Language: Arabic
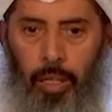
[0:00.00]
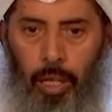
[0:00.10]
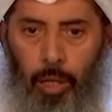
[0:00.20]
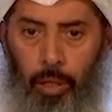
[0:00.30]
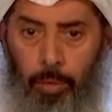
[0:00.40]

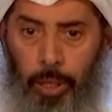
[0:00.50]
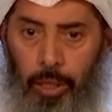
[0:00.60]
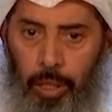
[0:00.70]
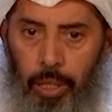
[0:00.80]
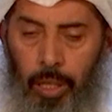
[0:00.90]

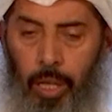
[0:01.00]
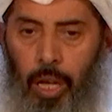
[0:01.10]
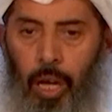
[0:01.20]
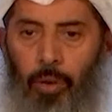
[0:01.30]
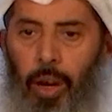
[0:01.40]
المدينة
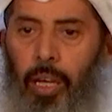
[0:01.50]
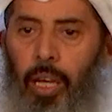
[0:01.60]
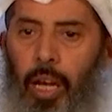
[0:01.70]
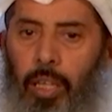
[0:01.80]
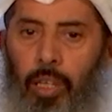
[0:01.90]
ولكن
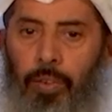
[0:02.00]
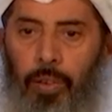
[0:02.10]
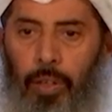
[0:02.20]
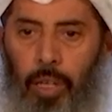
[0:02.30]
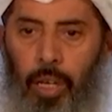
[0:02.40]
للأسف
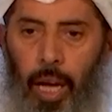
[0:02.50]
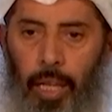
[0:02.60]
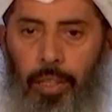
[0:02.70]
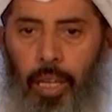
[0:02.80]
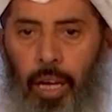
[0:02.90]

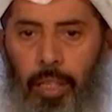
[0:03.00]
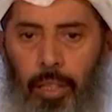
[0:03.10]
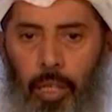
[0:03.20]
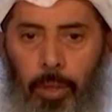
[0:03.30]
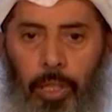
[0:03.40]
لحد الآن
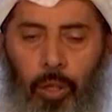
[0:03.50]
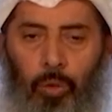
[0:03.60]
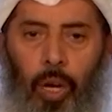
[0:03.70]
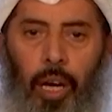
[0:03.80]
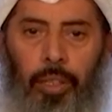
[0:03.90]
المدينة
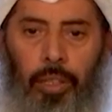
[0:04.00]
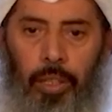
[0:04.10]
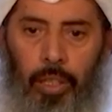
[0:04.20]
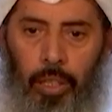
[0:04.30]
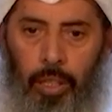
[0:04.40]
تعاني
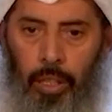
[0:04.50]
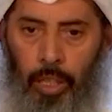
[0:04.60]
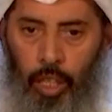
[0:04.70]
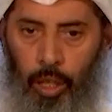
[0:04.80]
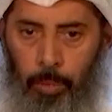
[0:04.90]

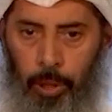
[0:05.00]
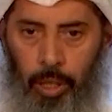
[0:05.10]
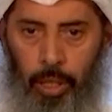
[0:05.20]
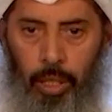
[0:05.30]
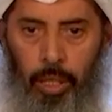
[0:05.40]

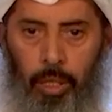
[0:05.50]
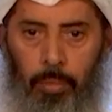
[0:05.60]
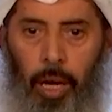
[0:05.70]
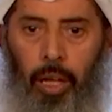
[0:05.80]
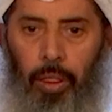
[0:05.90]
من
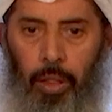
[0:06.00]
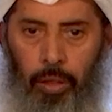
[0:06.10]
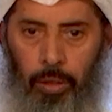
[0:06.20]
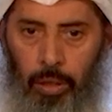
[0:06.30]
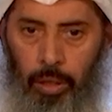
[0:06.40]
بعض
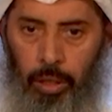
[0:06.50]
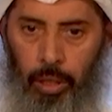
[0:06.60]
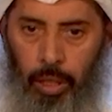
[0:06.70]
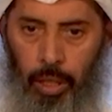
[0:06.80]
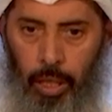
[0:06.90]

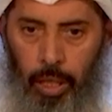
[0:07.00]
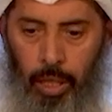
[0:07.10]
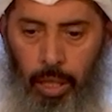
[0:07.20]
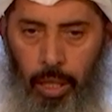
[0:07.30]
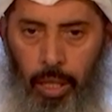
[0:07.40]

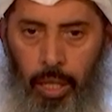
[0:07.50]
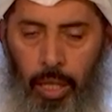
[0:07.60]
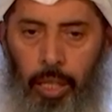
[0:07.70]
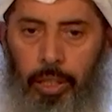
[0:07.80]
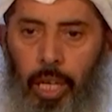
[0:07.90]
آه،
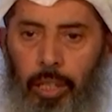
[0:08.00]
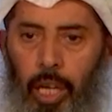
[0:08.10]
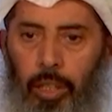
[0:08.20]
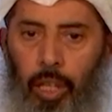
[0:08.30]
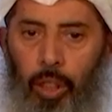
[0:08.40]

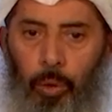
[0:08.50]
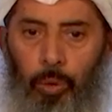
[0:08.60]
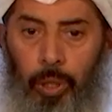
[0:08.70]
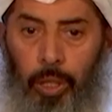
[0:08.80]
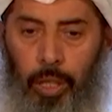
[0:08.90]
الاحتياجات
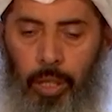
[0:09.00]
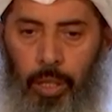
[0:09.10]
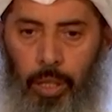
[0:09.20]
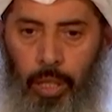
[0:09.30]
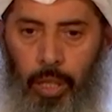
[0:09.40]
الضرورية
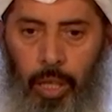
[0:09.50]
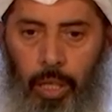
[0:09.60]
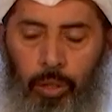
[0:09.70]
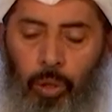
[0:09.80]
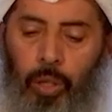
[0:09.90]

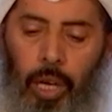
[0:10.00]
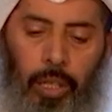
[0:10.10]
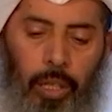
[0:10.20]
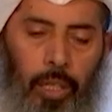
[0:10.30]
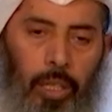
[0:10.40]

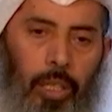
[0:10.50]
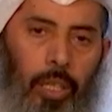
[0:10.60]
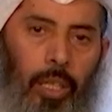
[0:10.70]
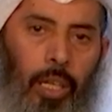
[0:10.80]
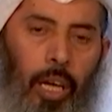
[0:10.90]
لسكان
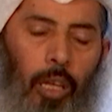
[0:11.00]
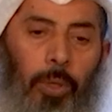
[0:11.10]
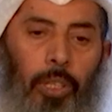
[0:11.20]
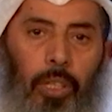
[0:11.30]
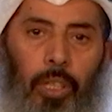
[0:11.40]

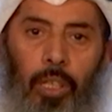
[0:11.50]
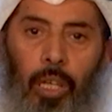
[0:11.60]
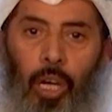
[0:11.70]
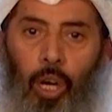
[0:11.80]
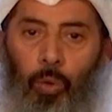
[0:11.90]
المدينة
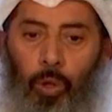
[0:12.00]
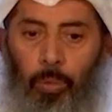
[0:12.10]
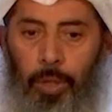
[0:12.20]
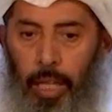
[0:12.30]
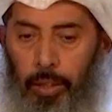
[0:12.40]
واليوم
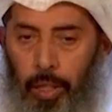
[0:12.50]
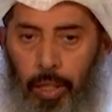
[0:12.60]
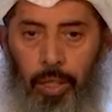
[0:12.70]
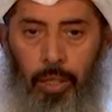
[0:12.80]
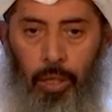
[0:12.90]

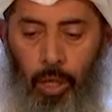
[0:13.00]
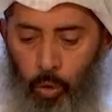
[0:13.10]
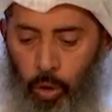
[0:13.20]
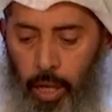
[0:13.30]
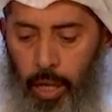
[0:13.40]
تحدثنا
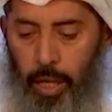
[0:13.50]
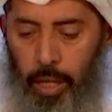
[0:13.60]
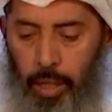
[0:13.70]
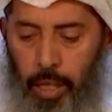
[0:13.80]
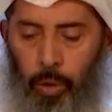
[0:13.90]

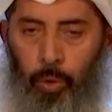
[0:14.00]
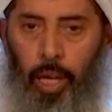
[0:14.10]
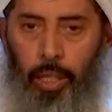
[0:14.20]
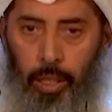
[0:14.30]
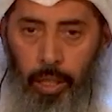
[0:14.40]
وكان
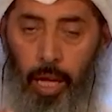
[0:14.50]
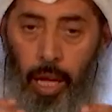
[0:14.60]
هناك